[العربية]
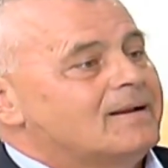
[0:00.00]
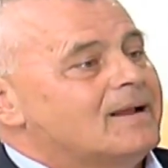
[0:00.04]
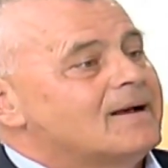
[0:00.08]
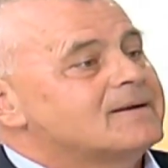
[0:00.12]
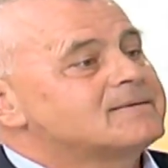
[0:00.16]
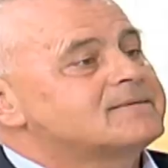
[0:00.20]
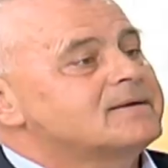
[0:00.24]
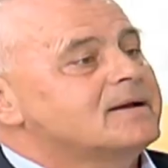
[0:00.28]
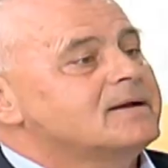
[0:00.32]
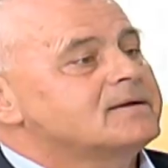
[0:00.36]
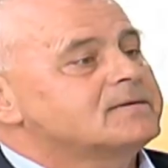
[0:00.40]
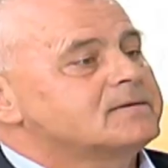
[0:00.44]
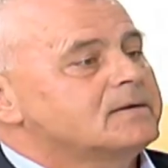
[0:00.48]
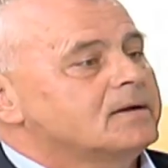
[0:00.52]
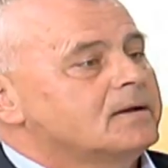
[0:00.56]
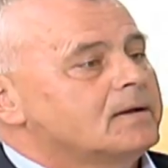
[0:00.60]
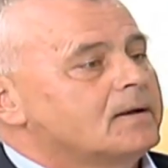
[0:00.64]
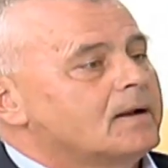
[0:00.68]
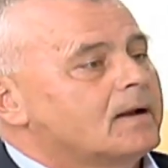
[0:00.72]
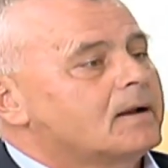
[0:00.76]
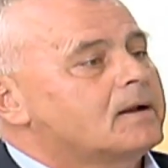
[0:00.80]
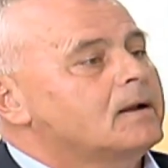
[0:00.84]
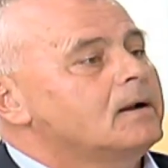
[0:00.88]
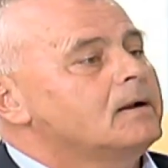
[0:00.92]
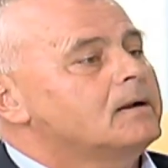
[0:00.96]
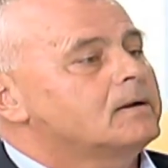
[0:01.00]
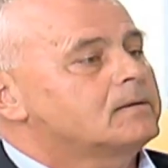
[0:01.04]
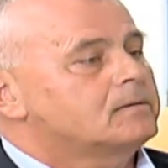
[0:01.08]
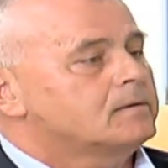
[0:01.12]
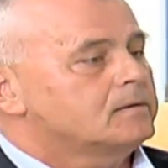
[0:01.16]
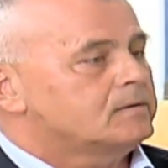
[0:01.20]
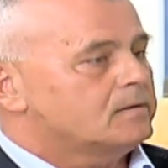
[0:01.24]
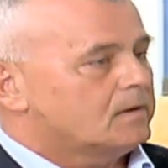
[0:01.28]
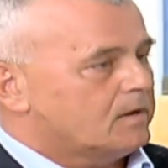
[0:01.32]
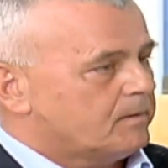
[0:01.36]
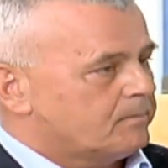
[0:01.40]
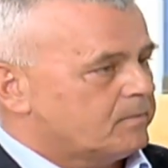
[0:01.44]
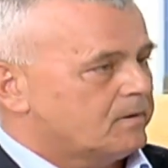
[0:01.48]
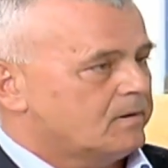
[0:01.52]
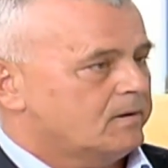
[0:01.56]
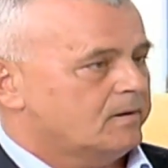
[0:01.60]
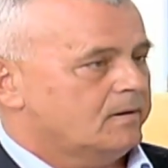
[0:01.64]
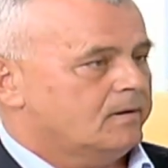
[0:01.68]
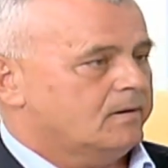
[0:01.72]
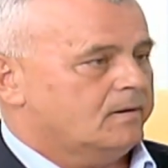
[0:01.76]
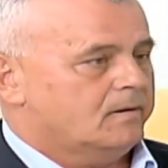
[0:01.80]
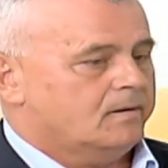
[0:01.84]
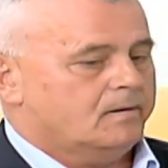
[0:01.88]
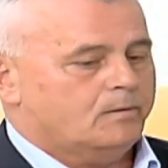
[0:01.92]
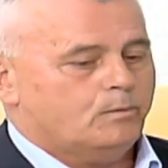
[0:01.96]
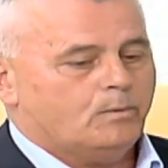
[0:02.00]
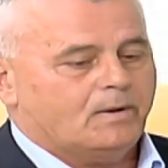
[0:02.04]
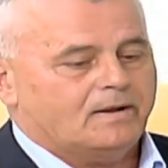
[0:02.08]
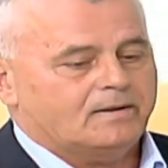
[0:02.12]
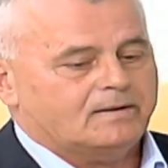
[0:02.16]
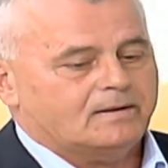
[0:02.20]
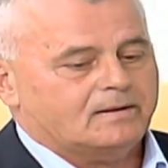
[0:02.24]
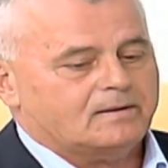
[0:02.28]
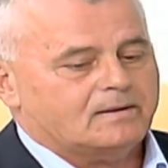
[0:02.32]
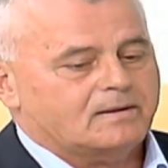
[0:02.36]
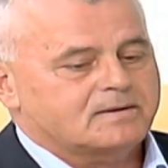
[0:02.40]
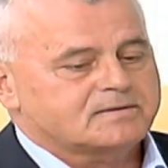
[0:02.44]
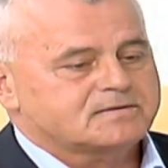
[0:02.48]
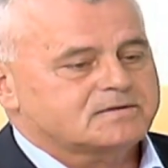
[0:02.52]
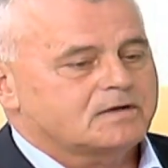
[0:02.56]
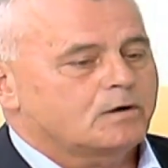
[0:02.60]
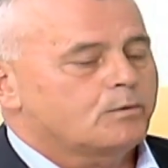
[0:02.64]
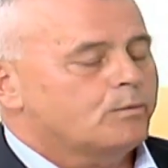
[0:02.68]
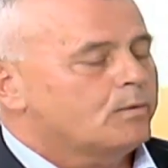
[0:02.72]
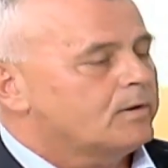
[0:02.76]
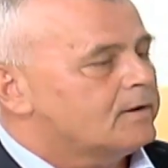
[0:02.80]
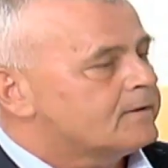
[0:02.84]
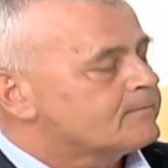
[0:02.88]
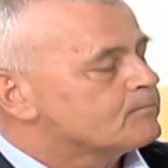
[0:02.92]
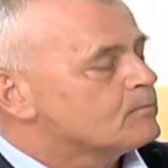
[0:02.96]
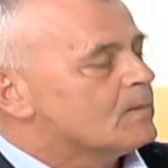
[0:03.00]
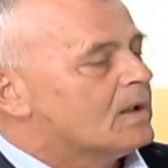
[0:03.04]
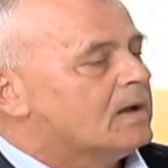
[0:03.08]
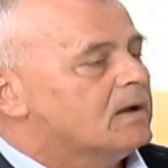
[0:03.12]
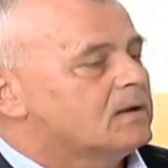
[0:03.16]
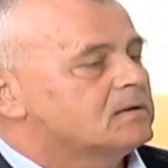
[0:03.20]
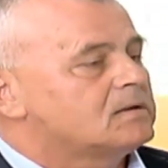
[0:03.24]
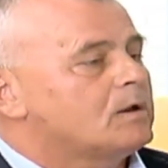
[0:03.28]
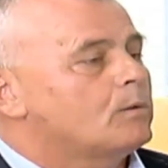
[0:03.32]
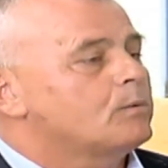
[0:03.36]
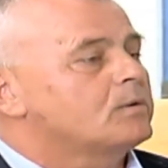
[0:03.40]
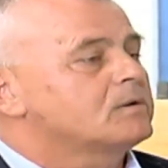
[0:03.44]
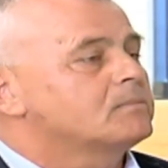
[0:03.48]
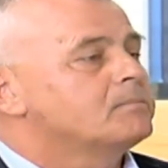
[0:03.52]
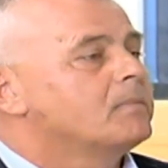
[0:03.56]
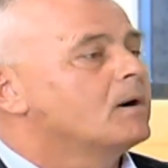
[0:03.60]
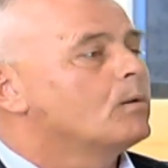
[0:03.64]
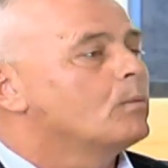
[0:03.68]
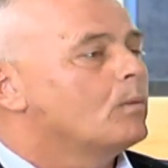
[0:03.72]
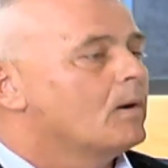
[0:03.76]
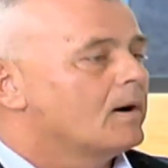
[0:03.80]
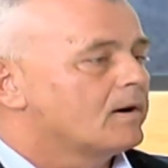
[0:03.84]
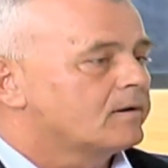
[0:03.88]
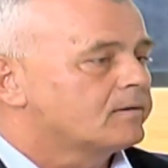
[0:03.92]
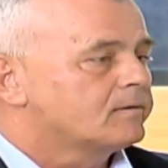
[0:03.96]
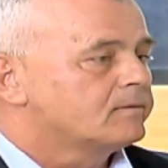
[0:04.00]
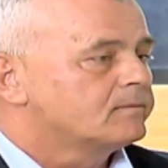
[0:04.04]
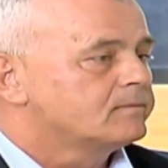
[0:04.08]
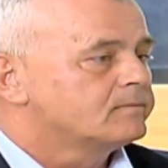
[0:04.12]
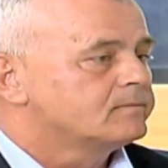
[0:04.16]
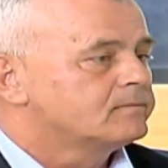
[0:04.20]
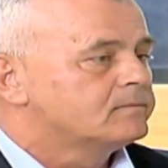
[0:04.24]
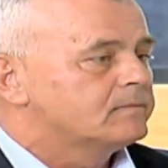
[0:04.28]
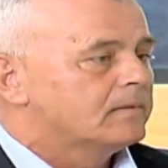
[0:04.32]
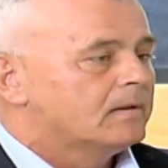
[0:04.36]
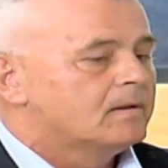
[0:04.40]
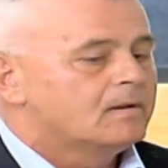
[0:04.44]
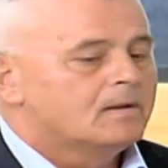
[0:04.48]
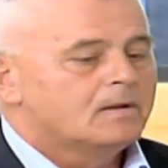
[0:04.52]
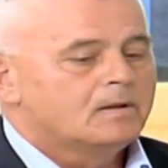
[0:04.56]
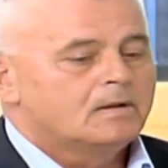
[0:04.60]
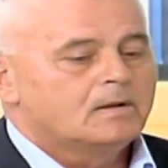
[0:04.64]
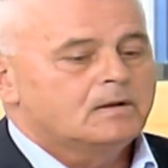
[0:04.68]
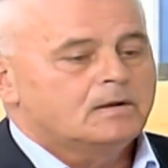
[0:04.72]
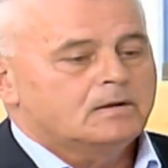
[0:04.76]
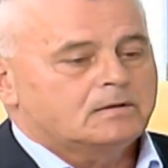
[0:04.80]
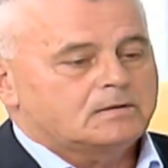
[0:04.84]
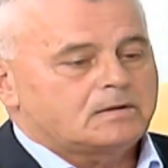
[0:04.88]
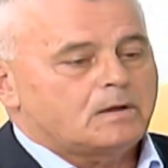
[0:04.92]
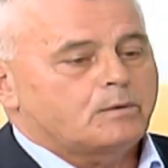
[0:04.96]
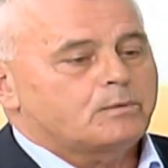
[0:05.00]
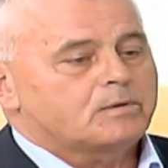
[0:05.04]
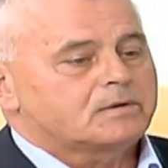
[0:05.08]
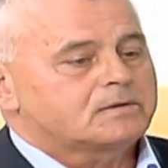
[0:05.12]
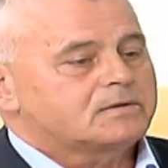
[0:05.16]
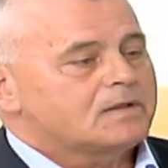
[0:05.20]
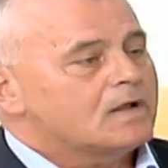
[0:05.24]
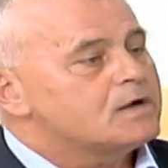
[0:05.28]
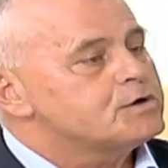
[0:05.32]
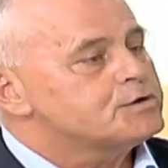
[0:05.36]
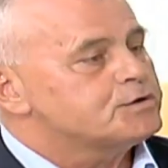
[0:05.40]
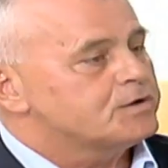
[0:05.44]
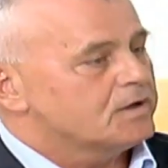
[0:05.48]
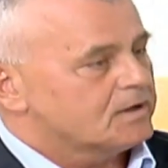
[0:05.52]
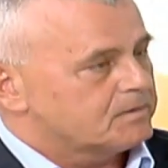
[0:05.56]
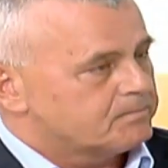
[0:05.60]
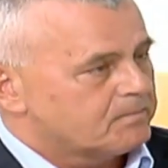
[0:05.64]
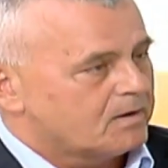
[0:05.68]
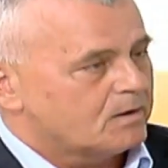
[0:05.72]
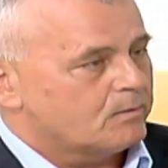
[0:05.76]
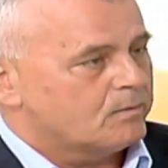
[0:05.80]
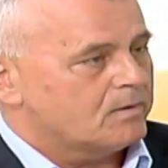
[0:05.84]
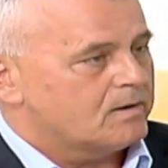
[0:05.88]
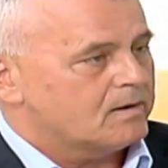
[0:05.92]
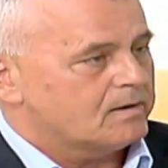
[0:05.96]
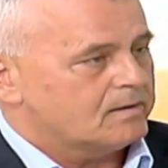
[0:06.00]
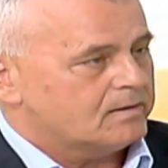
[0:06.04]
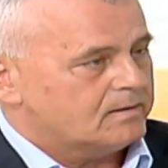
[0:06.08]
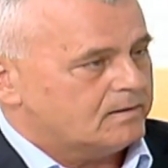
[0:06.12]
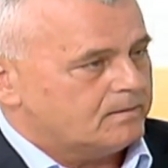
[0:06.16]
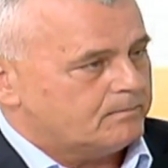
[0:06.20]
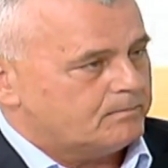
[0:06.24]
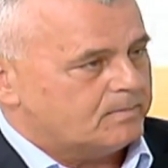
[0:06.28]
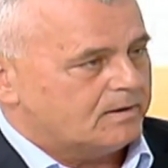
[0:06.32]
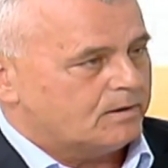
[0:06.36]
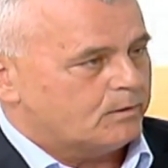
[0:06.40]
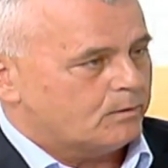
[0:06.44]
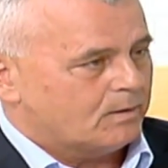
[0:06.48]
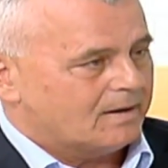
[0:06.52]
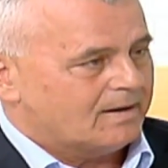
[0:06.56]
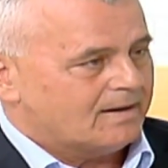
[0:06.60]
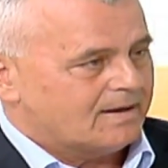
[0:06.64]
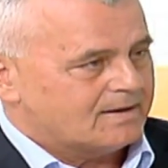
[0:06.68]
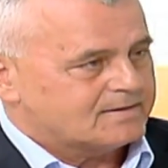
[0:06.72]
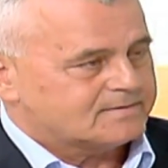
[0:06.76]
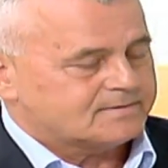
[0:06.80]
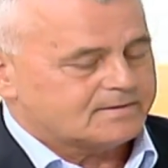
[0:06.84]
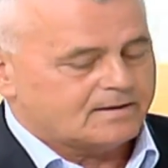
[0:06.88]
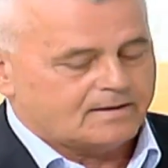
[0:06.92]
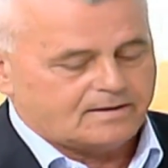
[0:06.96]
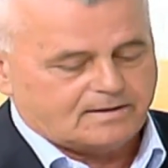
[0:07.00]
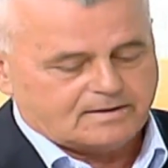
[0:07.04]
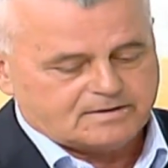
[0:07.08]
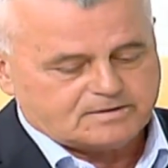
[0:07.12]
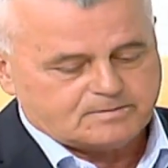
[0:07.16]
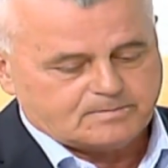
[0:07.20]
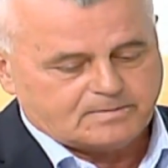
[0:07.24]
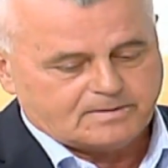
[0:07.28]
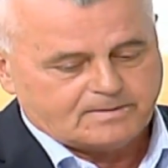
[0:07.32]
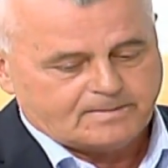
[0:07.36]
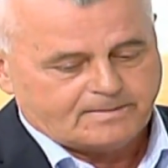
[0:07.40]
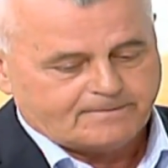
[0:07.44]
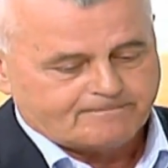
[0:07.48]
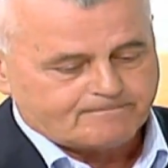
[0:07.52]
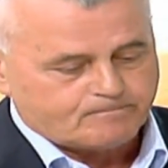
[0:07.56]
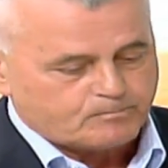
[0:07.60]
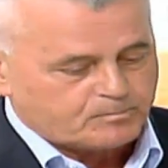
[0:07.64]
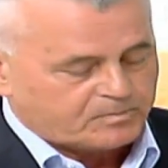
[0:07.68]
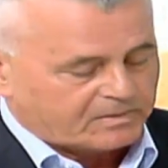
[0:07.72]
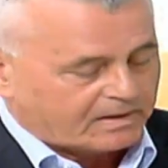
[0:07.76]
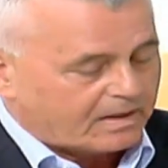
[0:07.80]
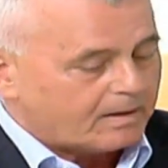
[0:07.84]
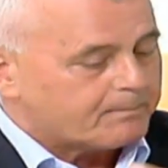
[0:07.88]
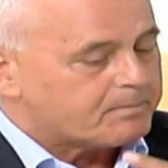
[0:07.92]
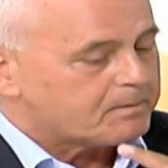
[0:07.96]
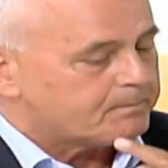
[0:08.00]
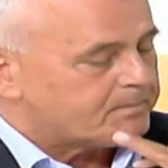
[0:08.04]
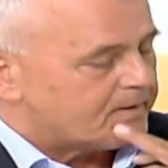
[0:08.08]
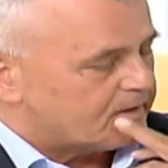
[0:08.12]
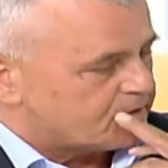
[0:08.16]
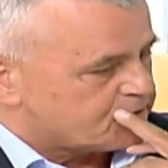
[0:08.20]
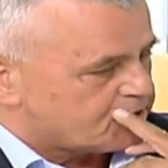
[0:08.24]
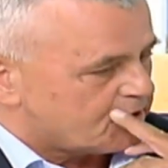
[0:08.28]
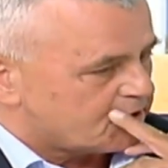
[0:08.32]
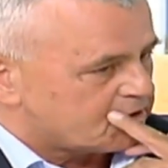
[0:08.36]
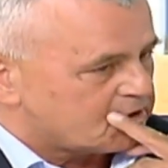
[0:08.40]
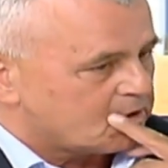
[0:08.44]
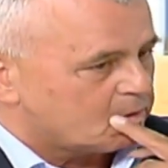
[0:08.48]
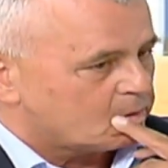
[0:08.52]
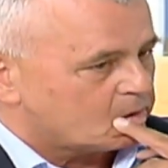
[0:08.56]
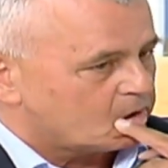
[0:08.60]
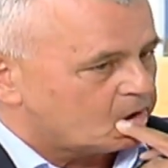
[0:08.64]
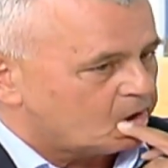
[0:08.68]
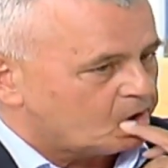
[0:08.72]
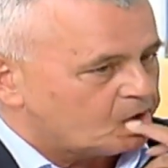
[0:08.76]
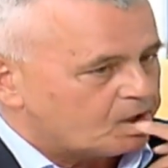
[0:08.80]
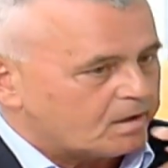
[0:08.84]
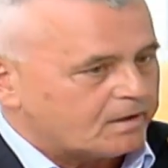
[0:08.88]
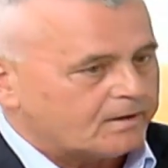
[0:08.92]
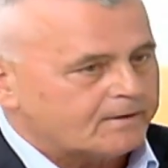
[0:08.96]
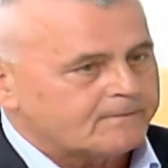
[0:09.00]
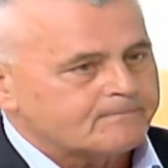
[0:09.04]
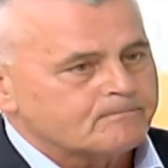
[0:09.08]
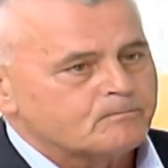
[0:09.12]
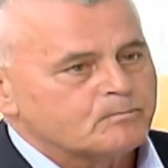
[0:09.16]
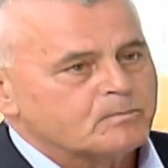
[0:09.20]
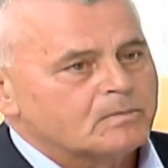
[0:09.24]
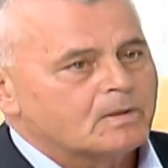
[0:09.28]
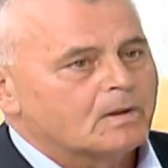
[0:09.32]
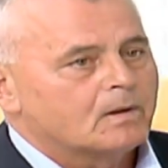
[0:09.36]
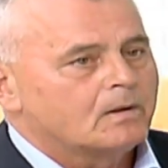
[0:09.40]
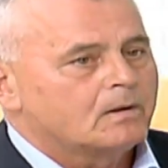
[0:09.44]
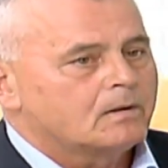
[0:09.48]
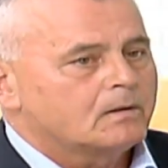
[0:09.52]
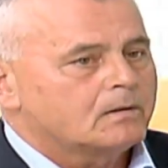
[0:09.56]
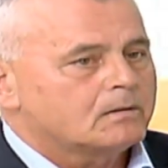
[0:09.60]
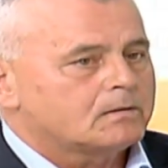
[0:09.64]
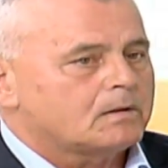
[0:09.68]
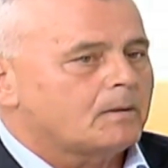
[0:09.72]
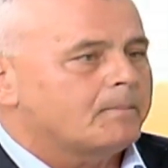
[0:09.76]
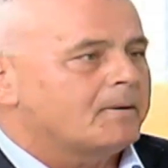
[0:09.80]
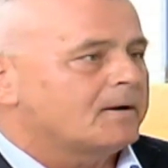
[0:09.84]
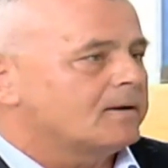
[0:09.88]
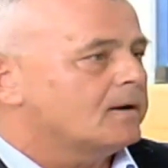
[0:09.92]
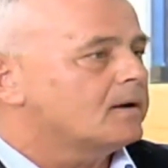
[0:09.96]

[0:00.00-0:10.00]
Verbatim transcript: الأساسي لكل التدريب الوحدات الخاصة هو دورة مغوار دورة تنشئة مغوار باللغة العسكرية اسمها كيف بتبلش هالدورة هي طبعا